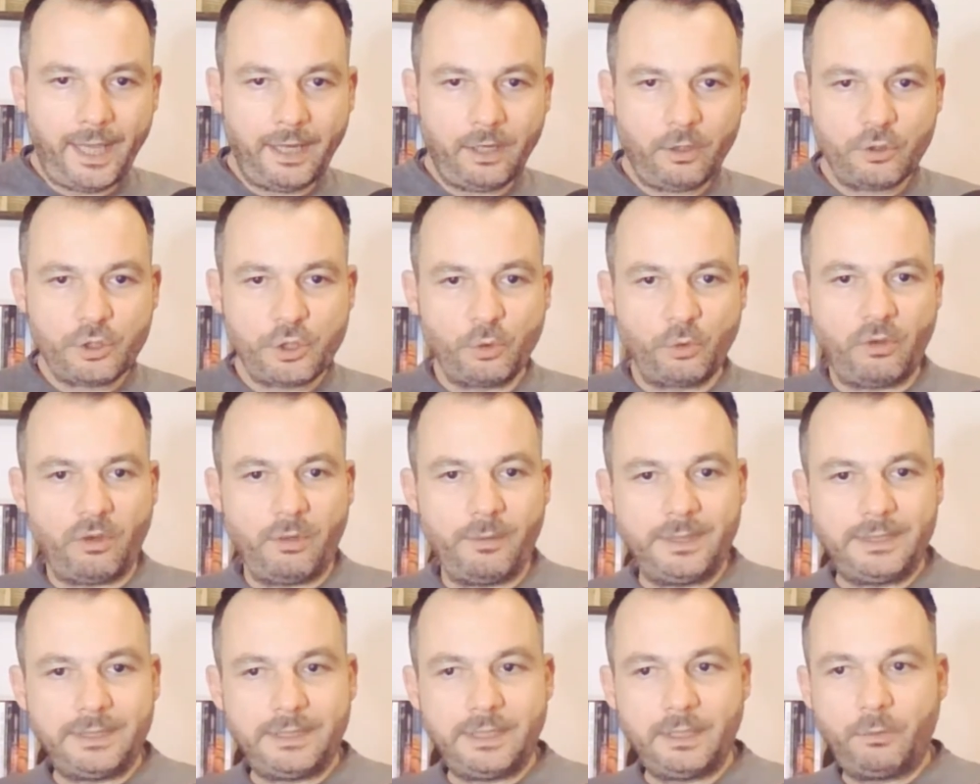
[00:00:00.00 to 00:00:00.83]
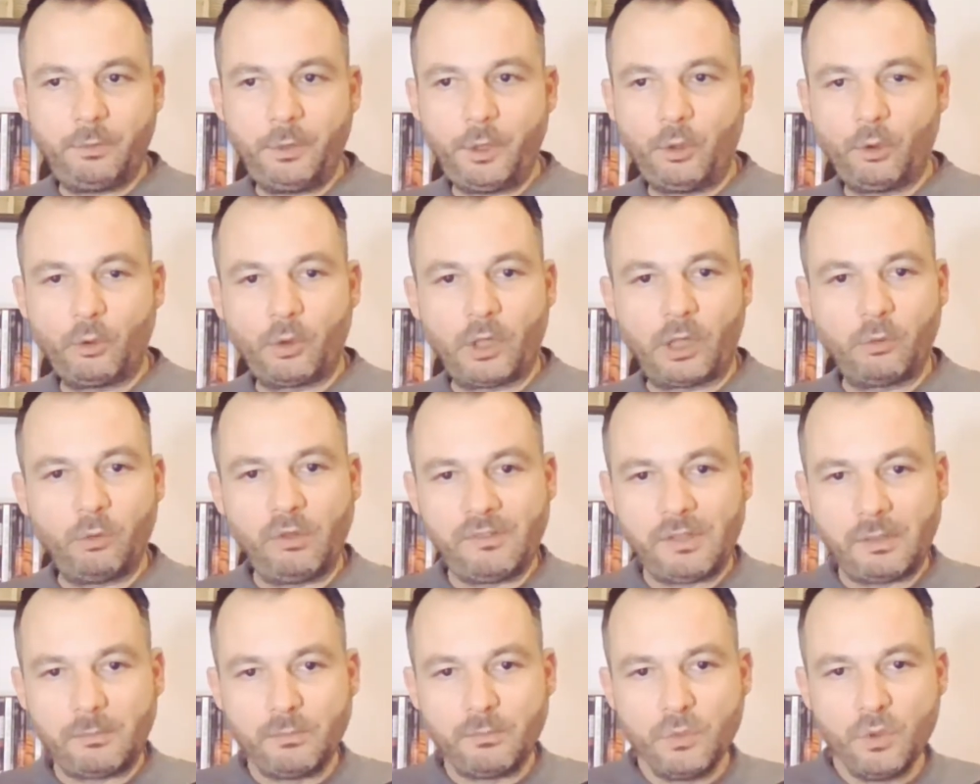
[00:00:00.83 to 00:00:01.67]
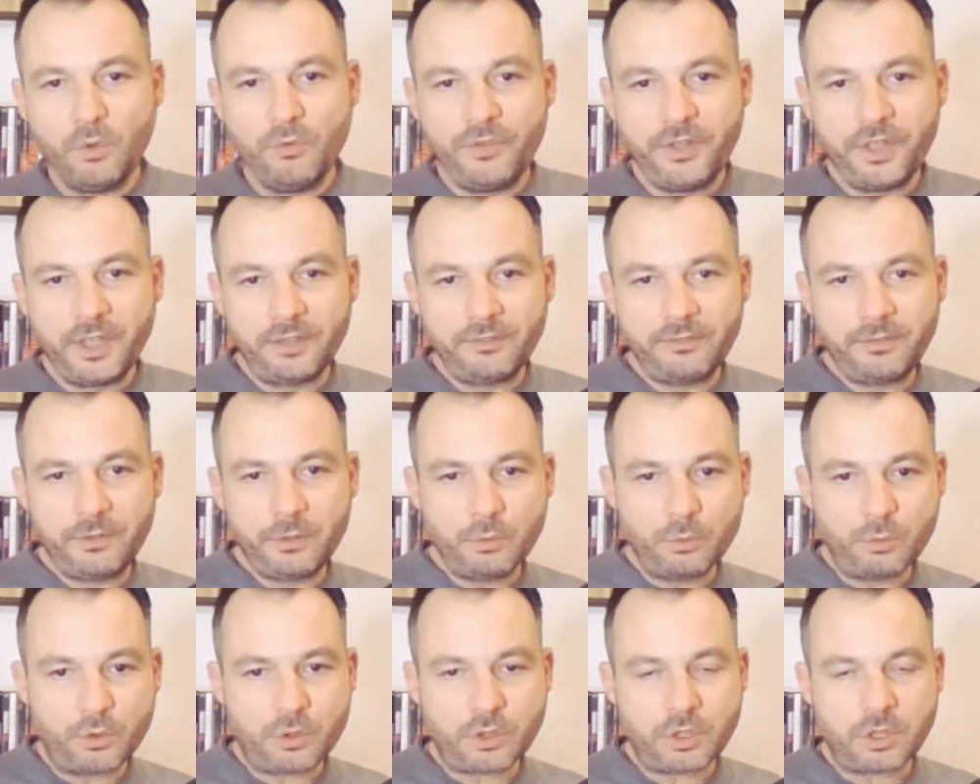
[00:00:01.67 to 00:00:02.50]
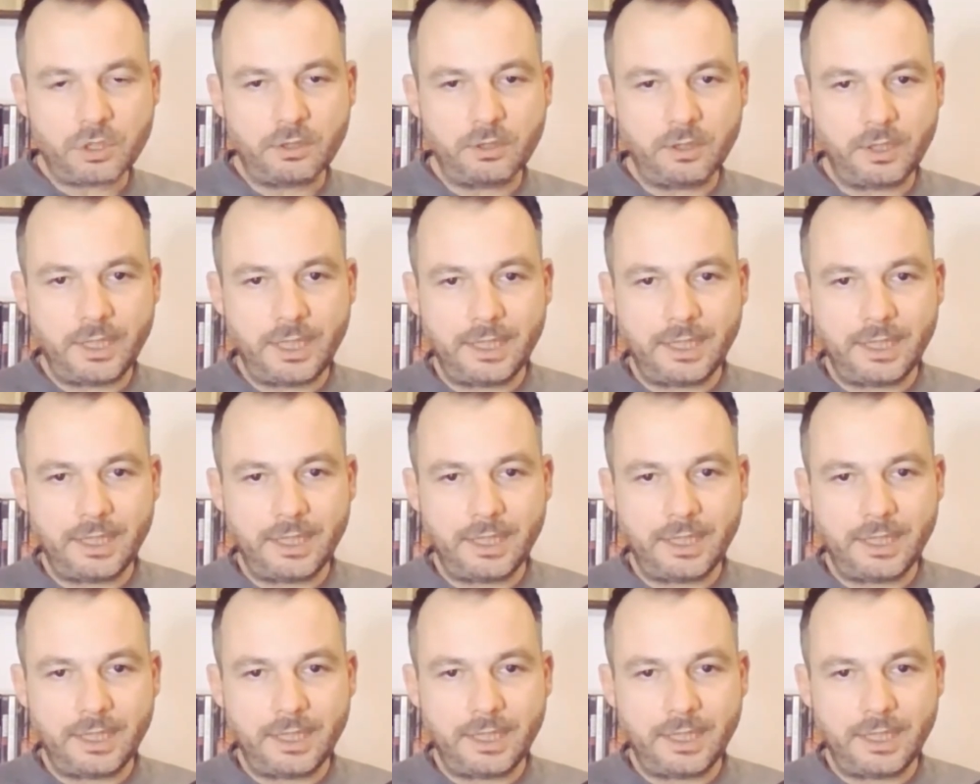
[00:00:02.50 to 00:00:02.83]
Eccoci nuovamente qui con una nuova movie reviews.